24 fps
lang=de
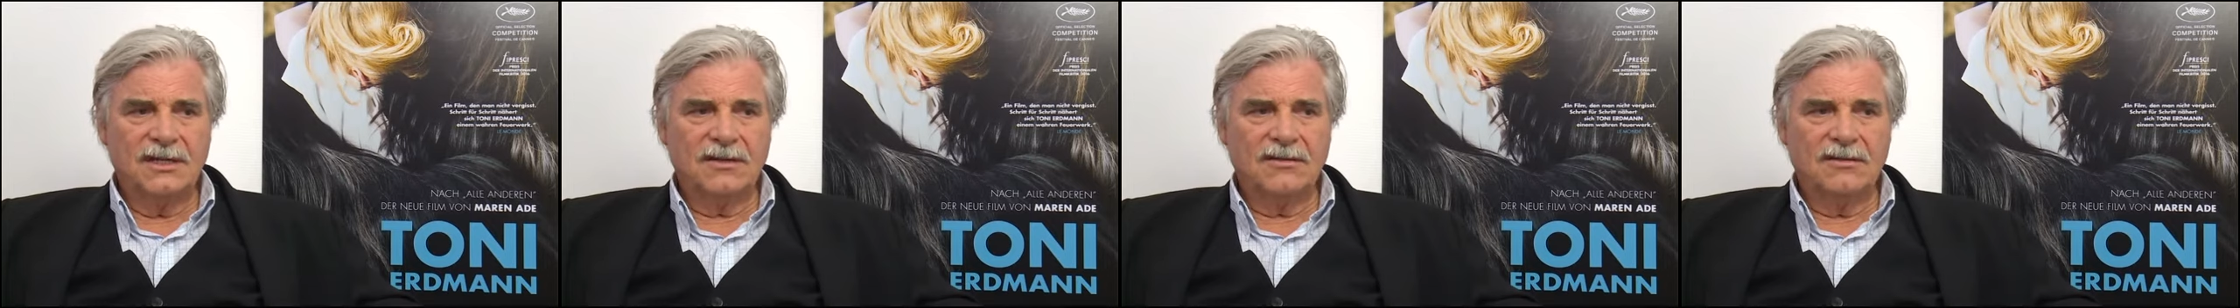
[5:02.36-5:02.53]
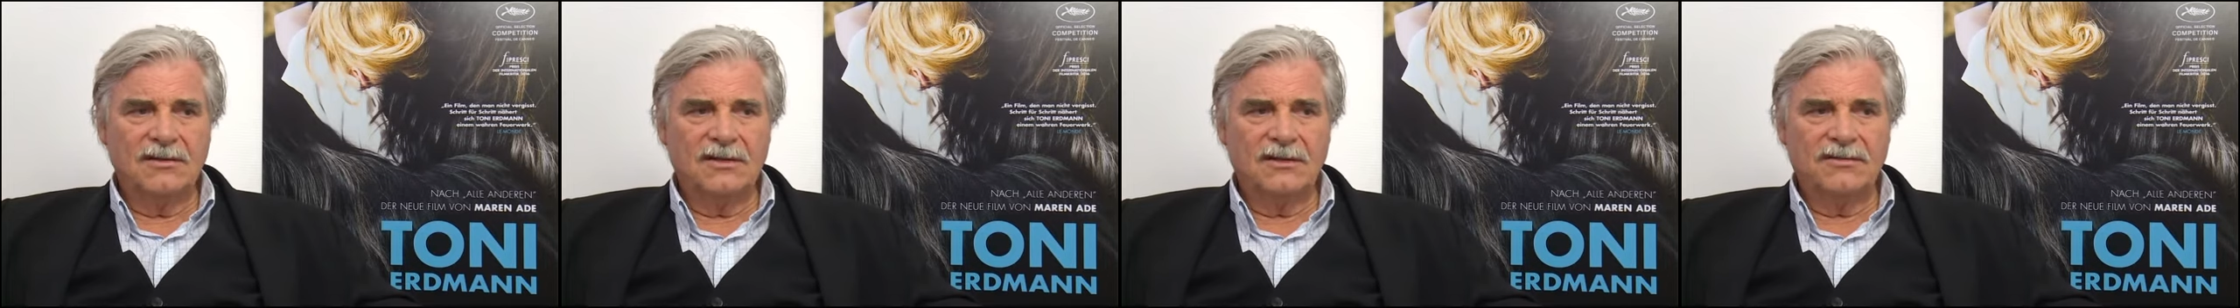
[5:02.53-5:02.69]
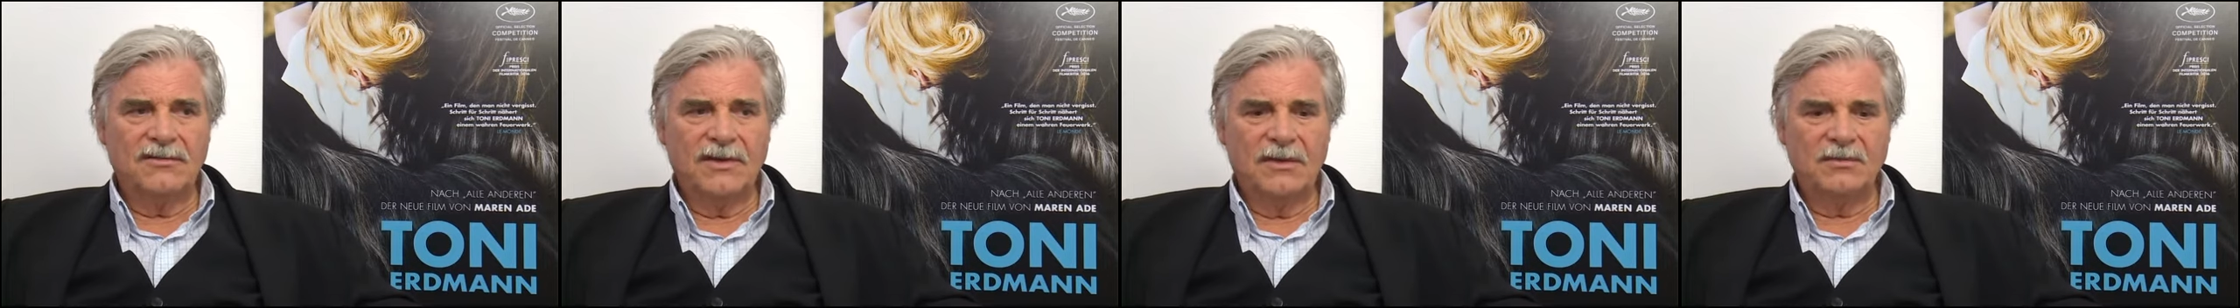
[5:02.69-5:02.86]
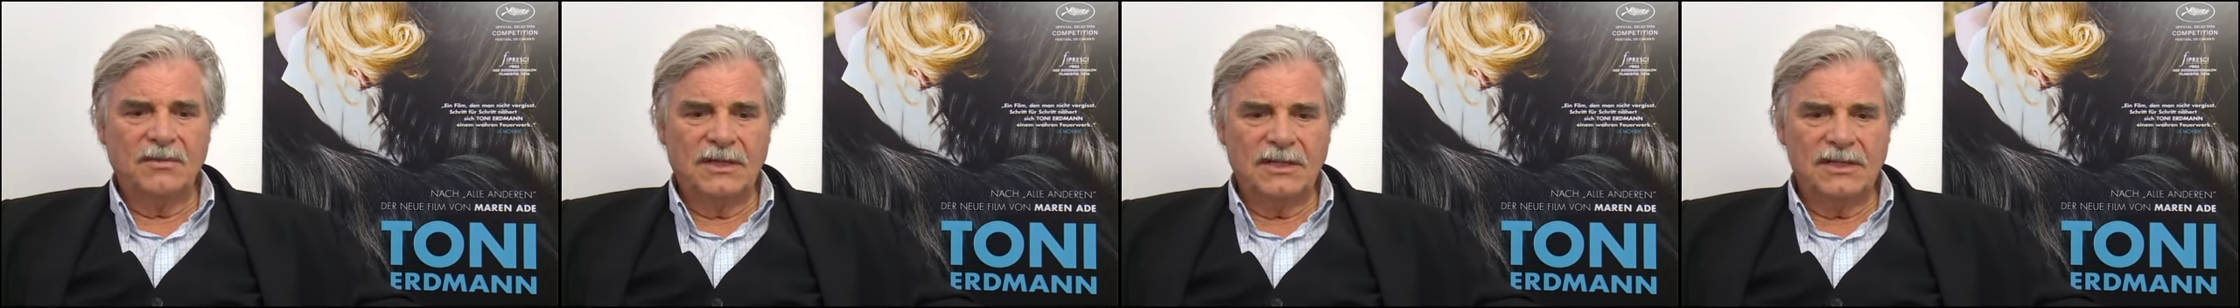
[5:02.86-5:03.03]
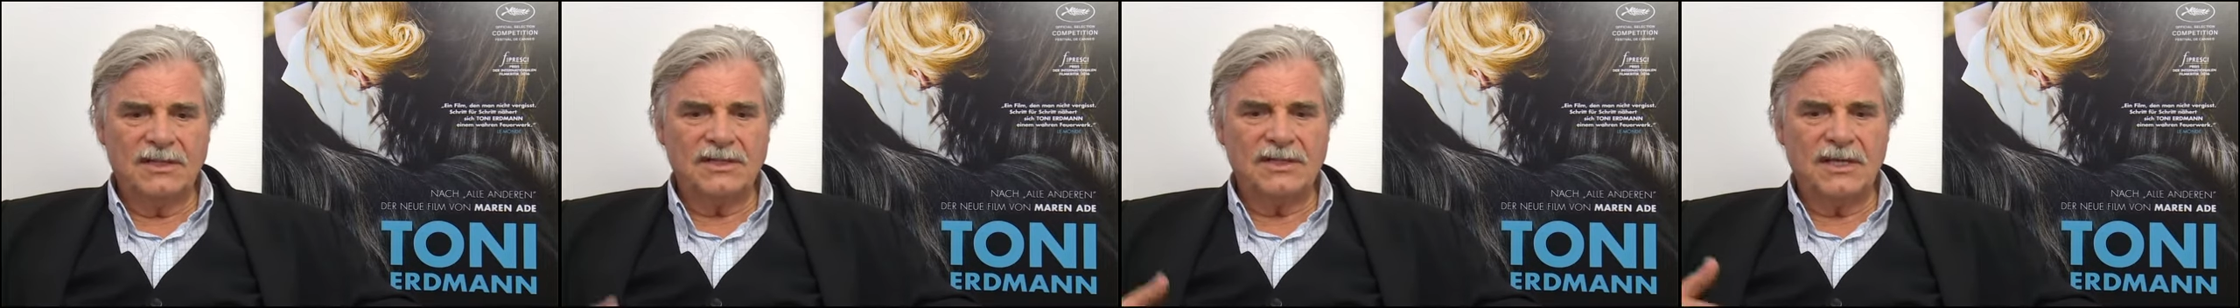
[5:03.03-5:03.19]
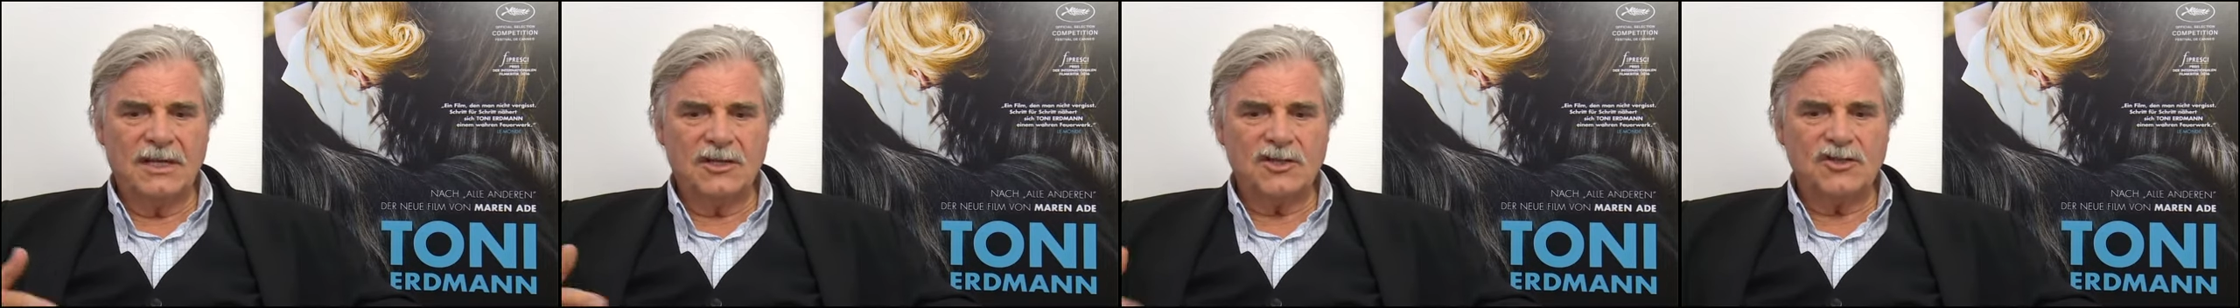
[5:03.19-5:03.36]
Und wenn man
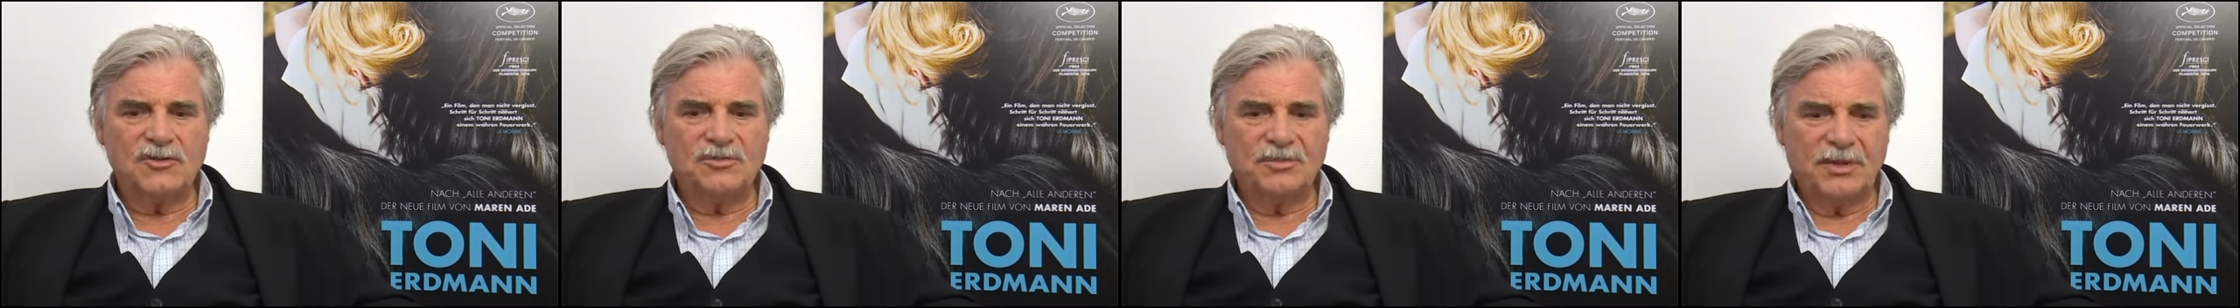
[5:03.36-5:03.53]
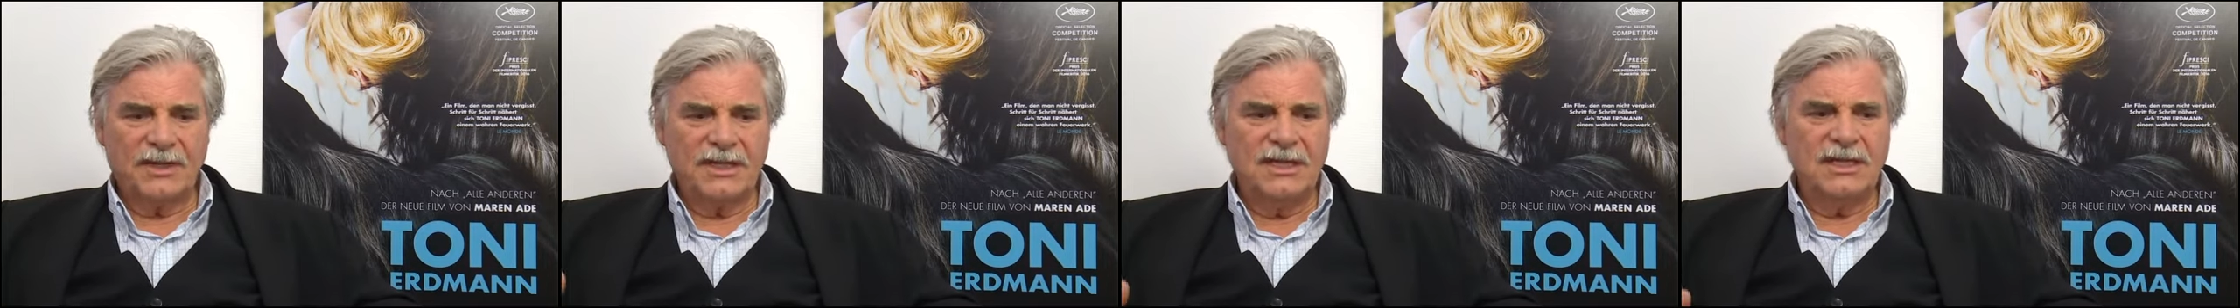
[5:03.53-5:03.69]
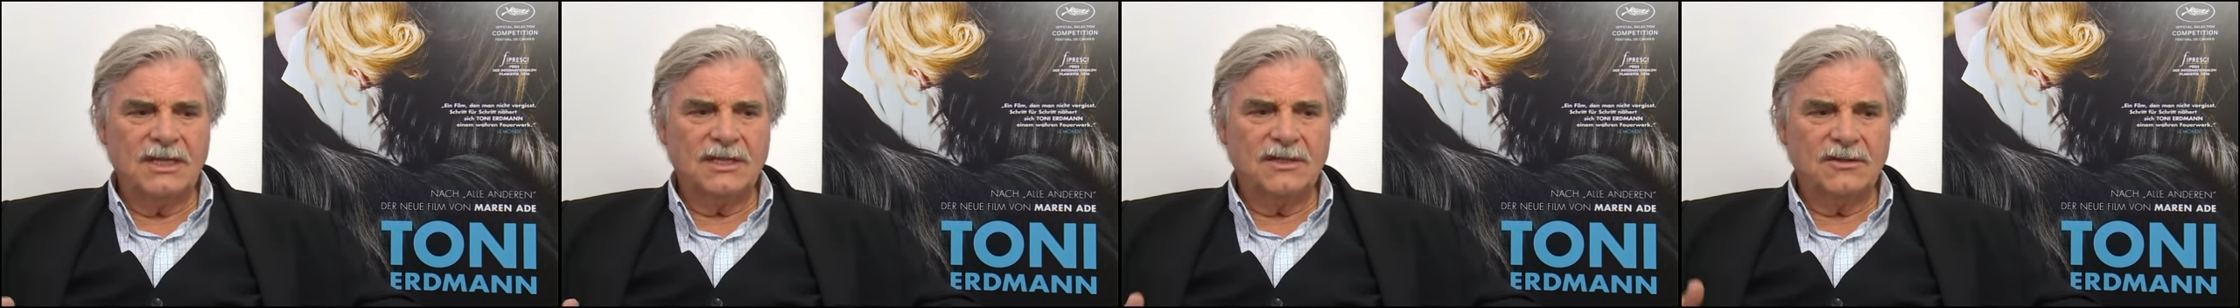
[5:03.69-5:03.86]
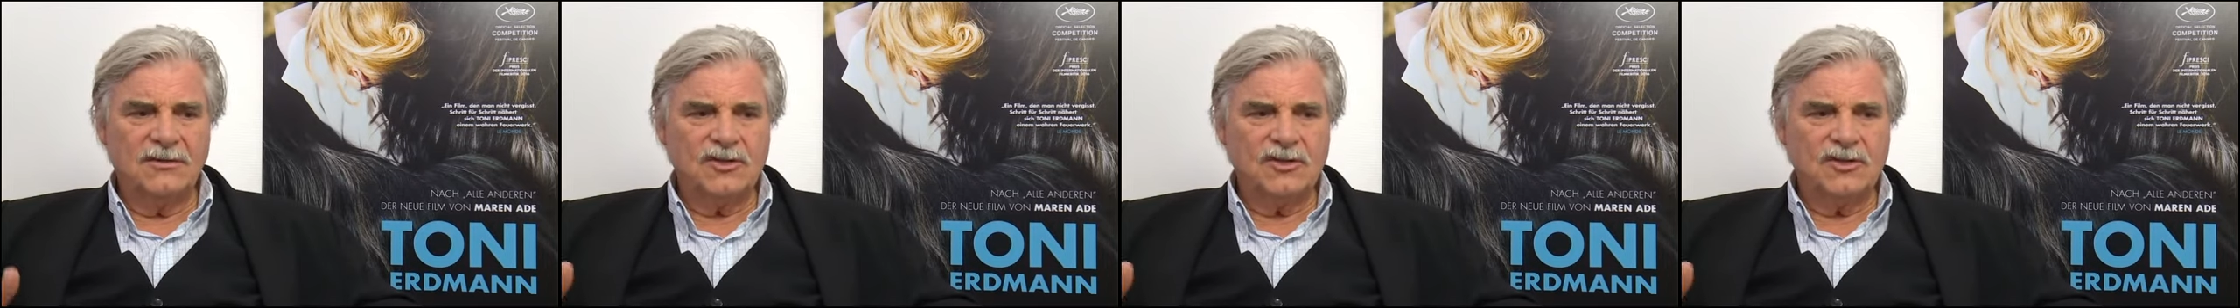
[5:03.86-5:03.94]
das dann spricht